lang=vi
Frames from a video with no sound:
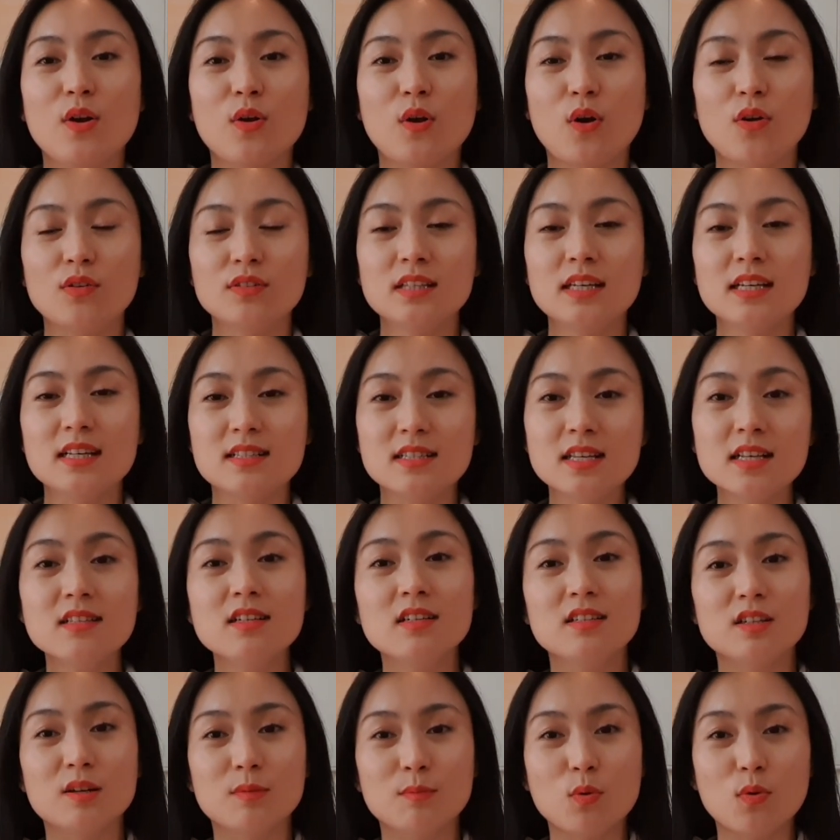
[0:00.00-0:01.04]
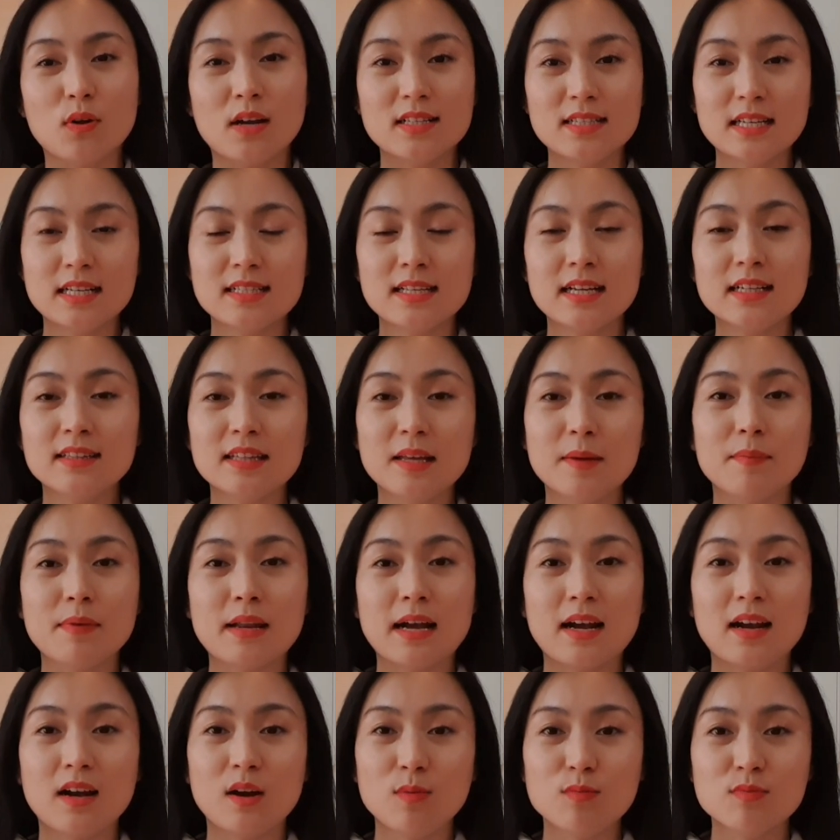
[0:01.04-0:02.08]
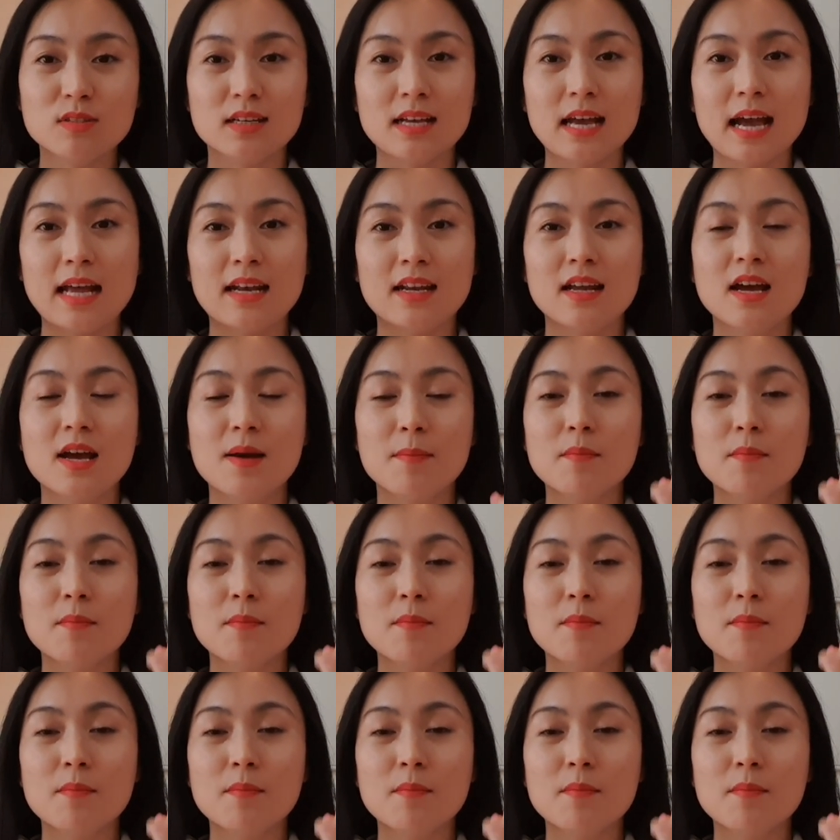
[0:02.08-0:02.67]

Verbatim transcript: có thể xây dựng được một cái danh sách tiềm năng không giới hạn.